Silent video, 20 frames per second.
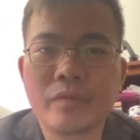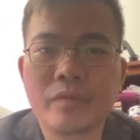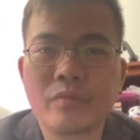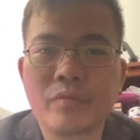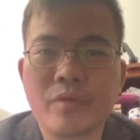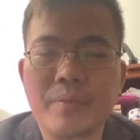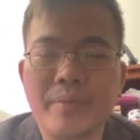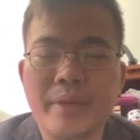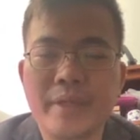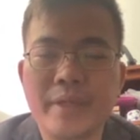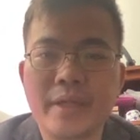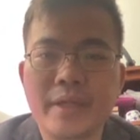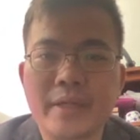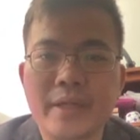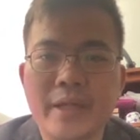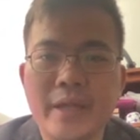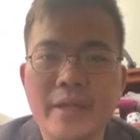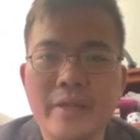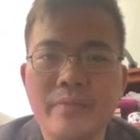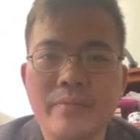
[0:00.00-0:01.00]
và mấy tháng
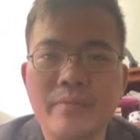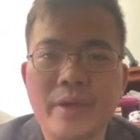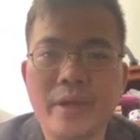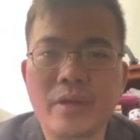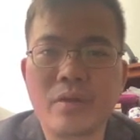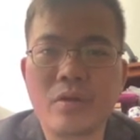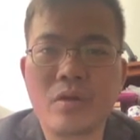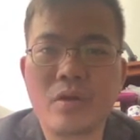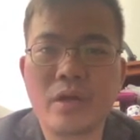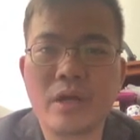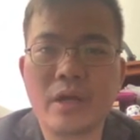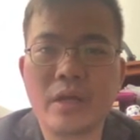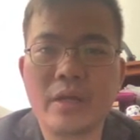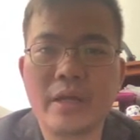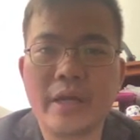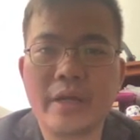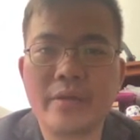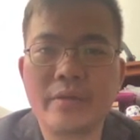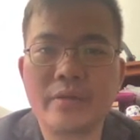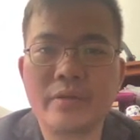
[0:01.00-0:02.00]
nay mẹ con ở
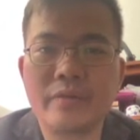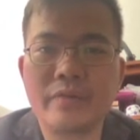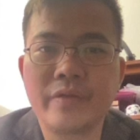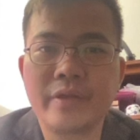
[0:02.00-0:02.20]
lại nước